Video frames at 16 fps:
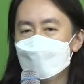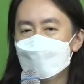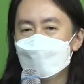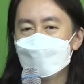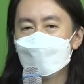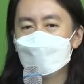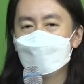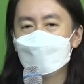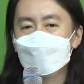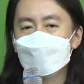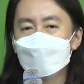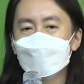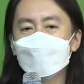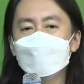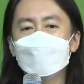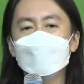어,
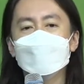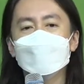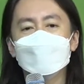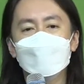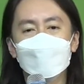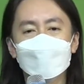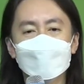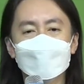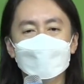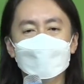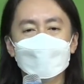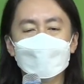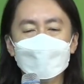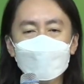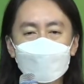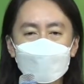
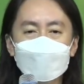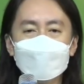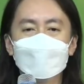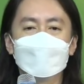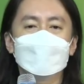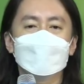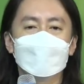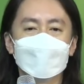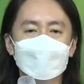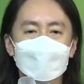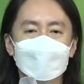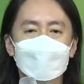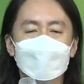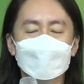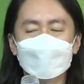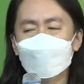로마법으로 처형됐기
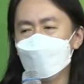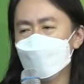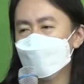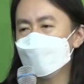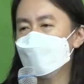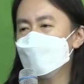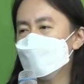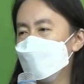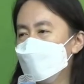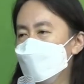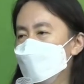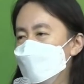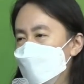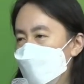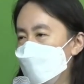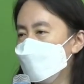때문에 처형된
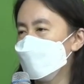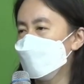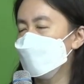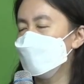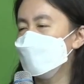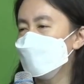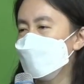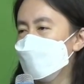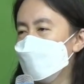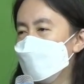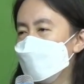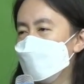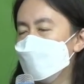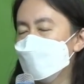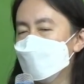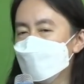사람을 따라다니는
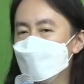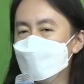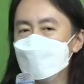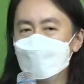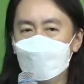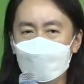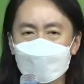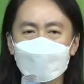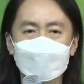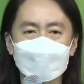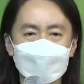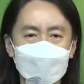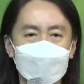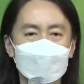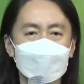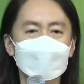게 무슨 자랑,
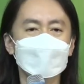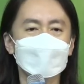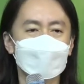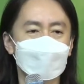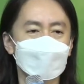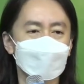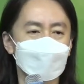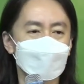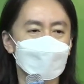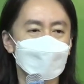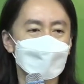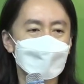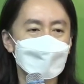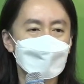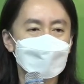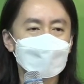자랑이에요.
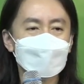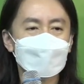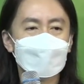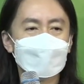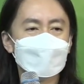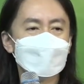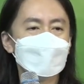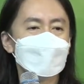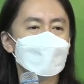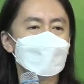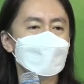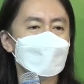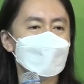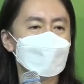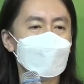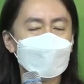그리
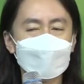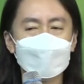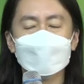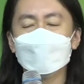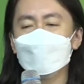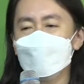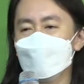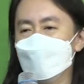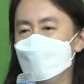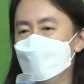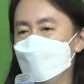예수님이 하나님이시고